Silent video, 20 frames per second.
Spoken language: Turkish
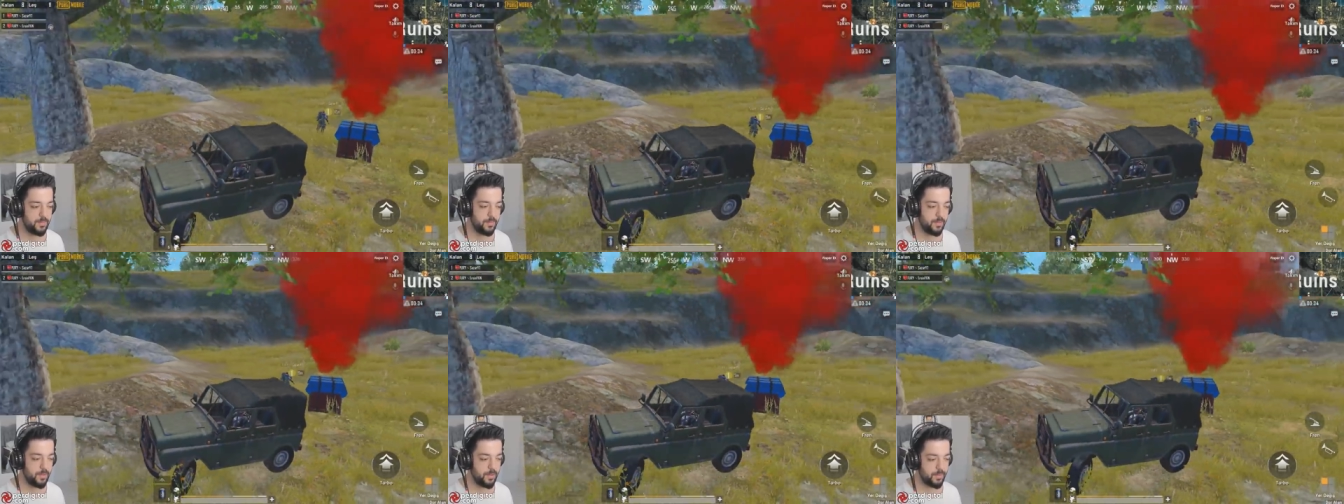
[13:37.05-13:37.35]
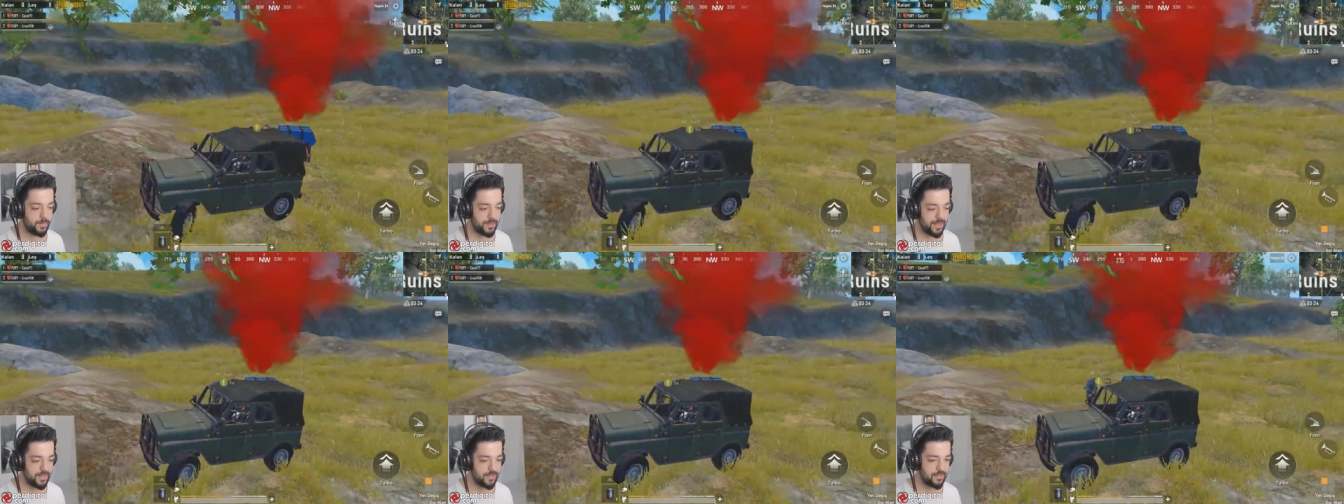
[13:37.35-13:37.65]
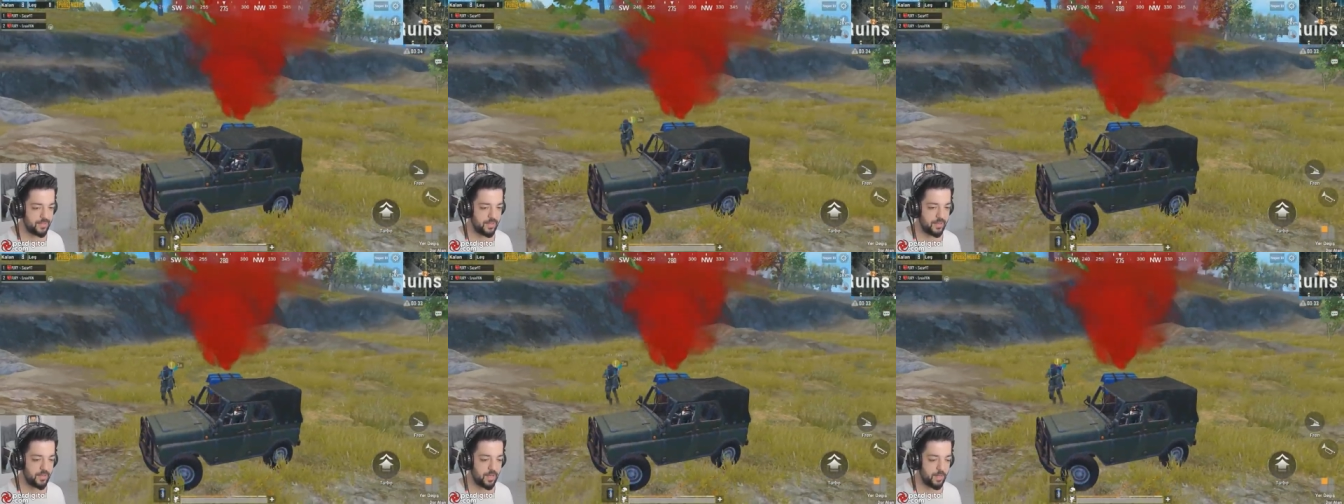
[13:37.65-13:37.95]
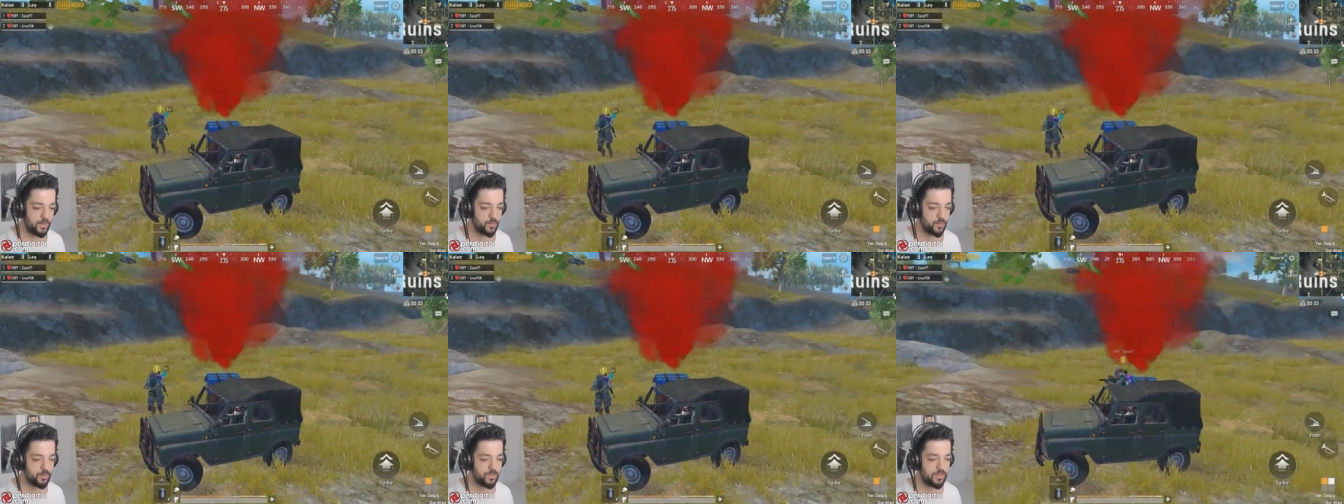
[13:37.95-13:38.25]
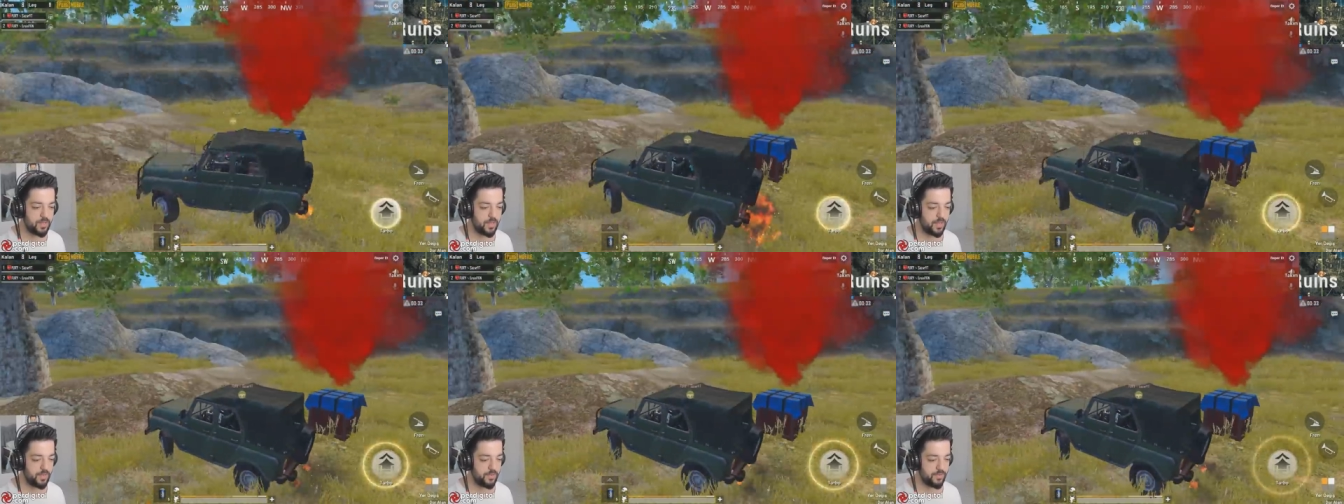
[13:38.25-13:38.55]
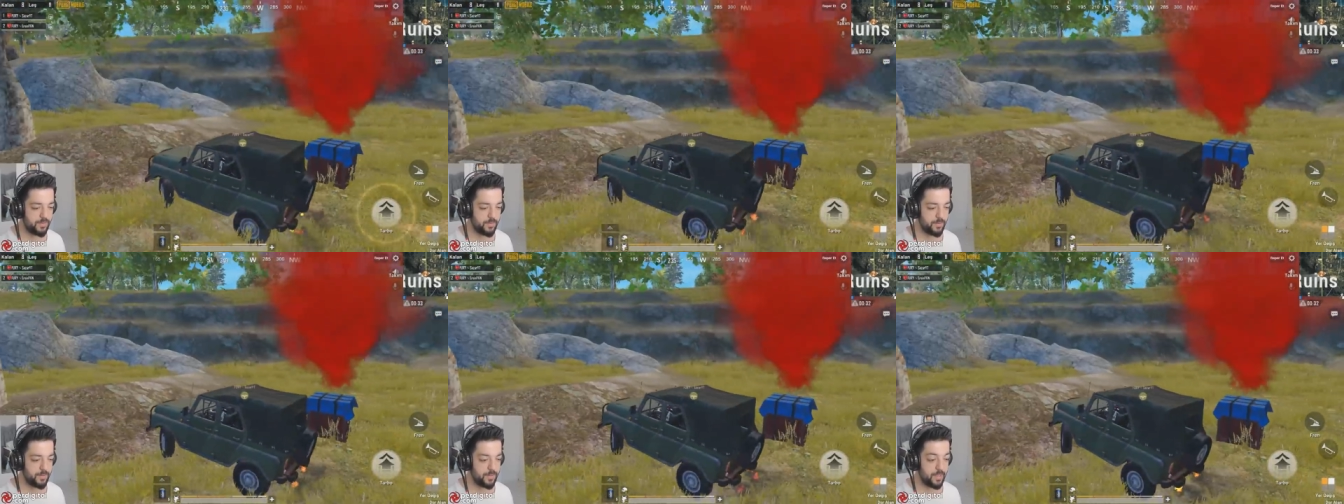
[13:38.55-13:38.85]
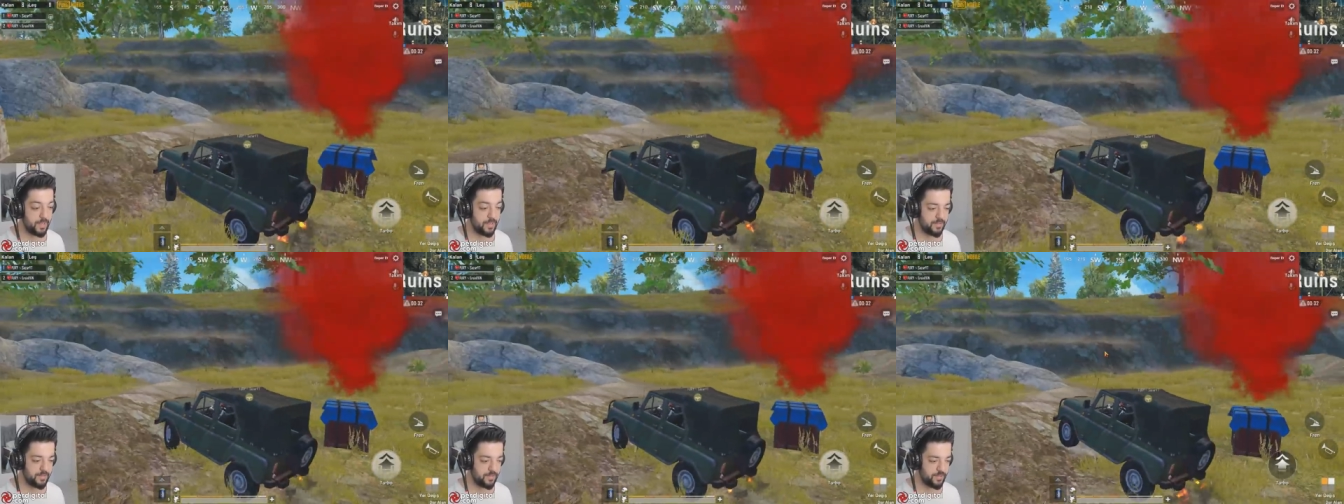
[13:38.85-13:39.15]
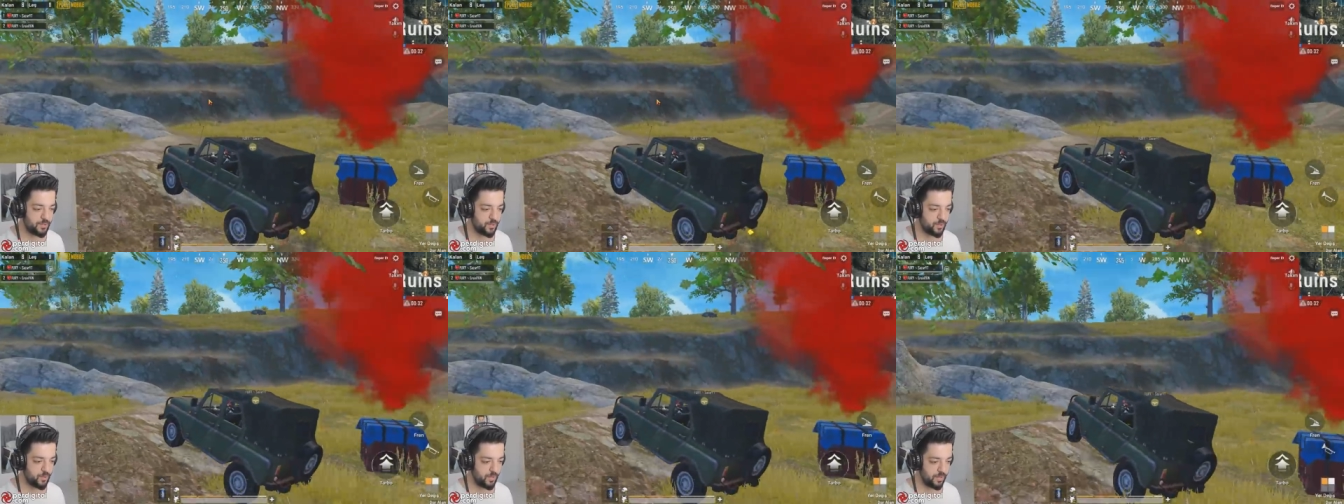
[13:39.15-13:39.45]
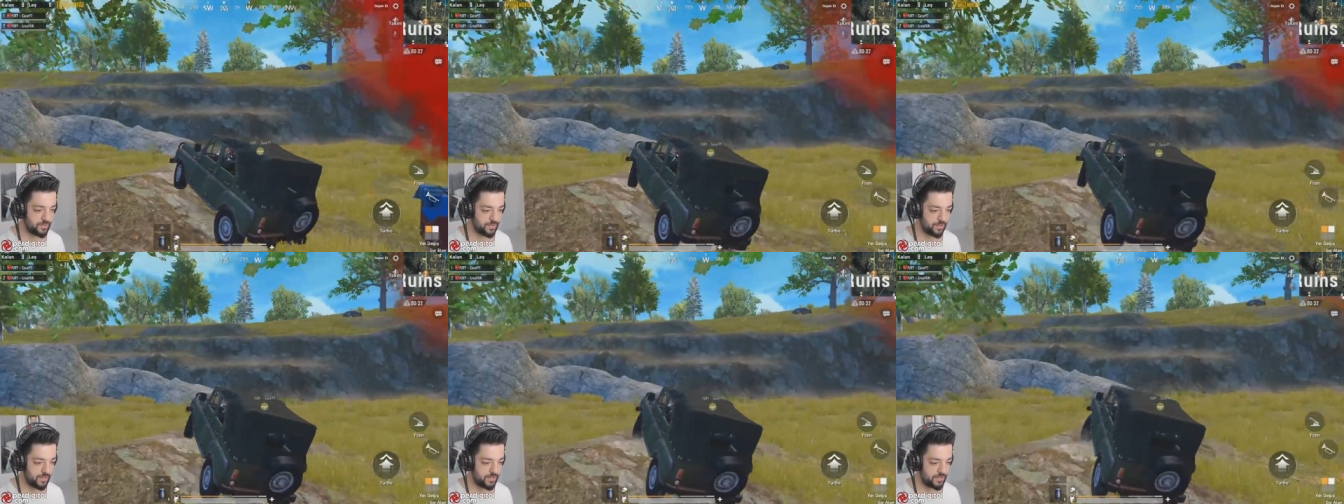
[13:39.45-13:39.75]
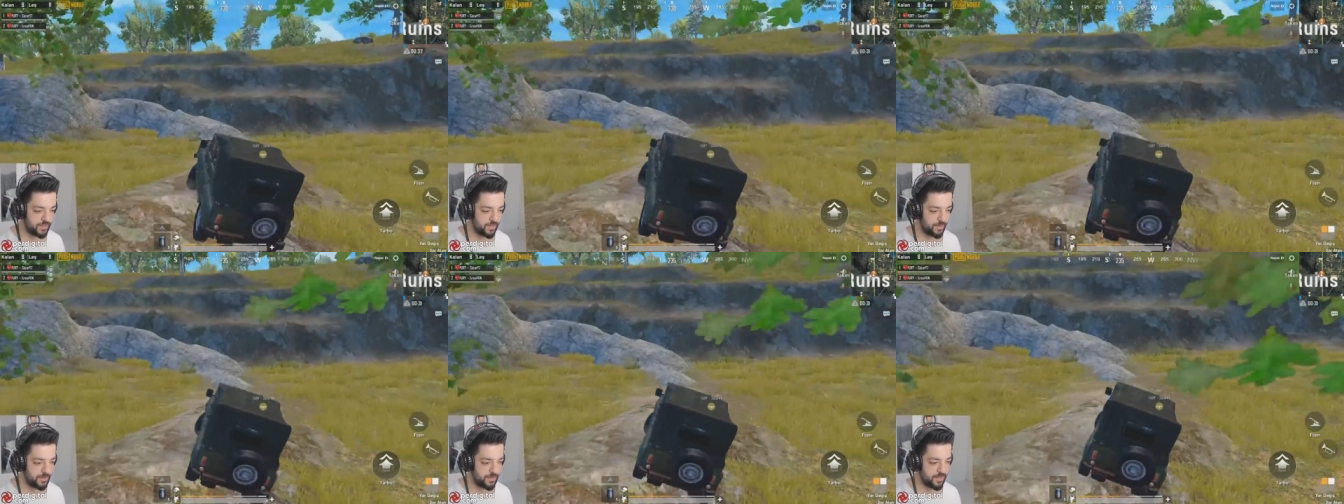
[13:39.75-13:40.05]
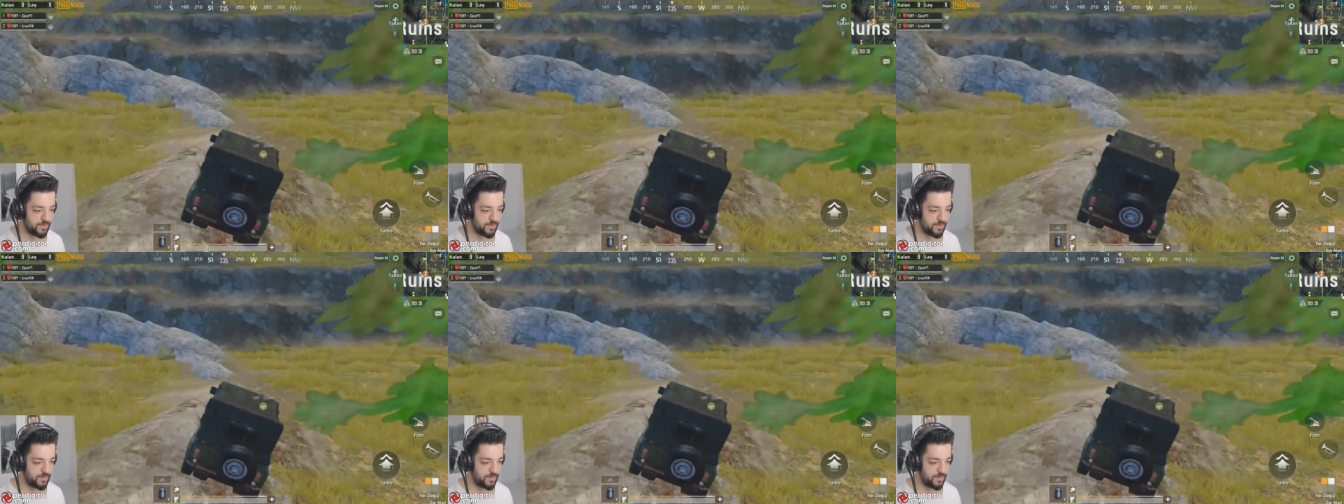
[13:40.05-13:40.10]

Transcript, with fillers: böyle bazen AUK'la AVM bir anda çıkıyor arkadaşlar.